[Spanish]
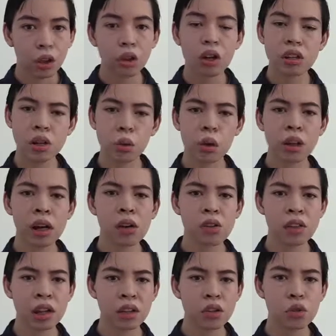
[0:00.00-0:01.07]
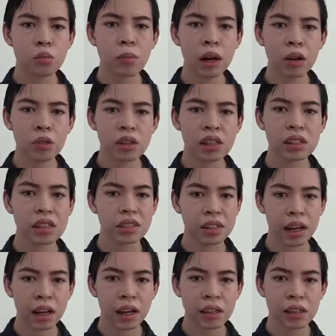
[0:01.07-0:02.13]
donde se encuentran los derechos humanos
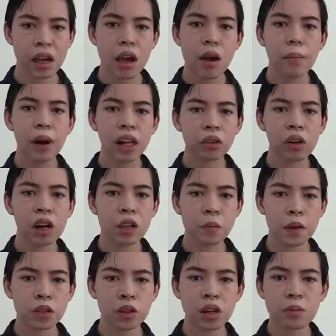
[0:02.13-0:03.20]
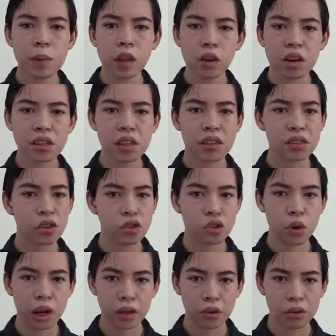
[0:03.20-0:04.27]
esenciales para todas las personas menores de
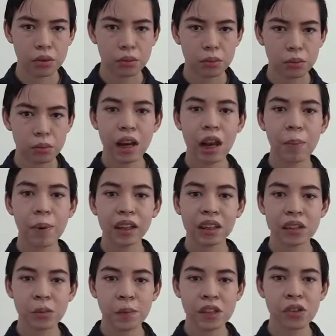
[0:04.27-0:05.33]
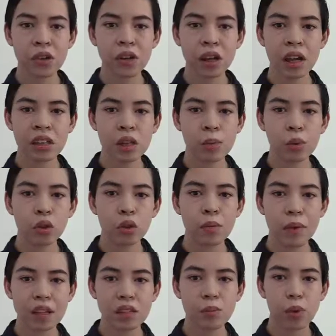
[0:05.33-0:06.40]
18 años. La participación es el punto
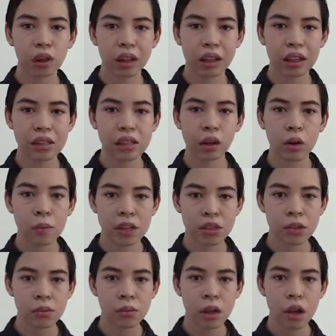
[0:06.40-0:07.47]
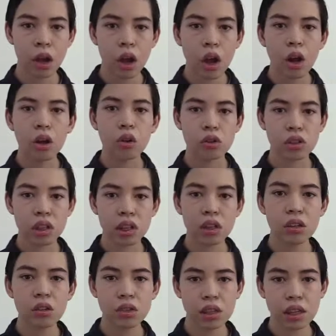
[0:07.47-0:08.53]
más importante de esta convención. Los
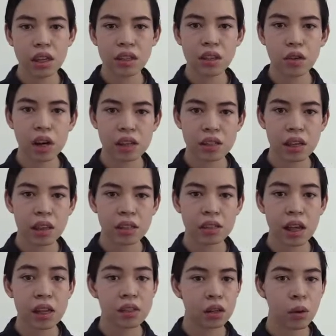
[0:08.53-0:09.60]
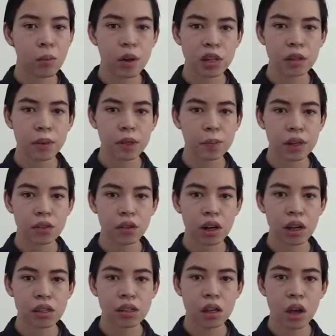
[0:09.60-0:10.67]
niños, niñas, adolescentes, así como las demás
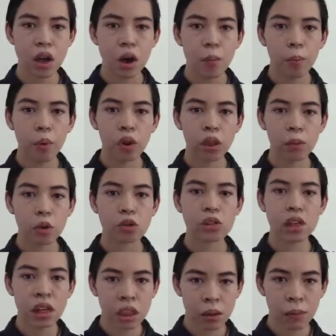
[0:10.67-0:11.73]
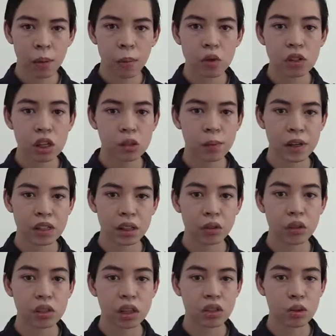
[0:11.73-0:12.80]
personas, podemos y debemos de expresar
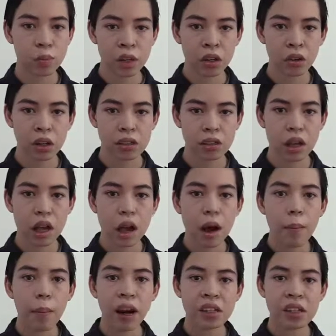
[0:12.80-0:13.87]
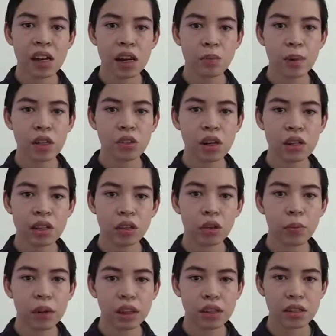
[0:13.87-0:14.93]
nuestras opiniones, para así las personas que
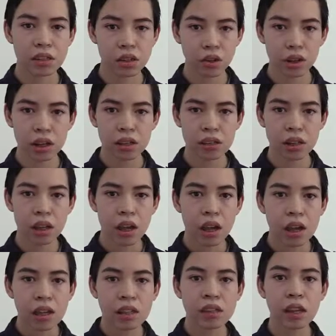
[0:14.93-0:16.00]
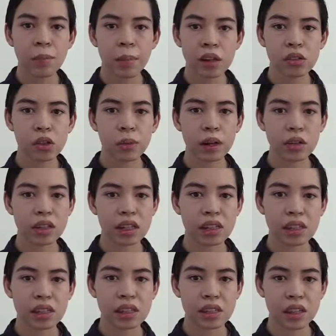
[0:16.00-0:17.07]
tomen decisiones sepan sobre nuestras
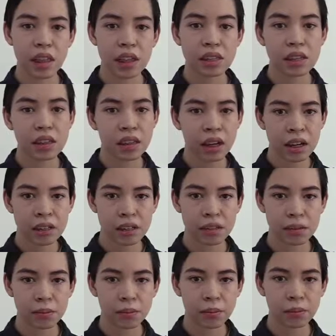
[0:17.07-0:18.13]
necesidades e intereses.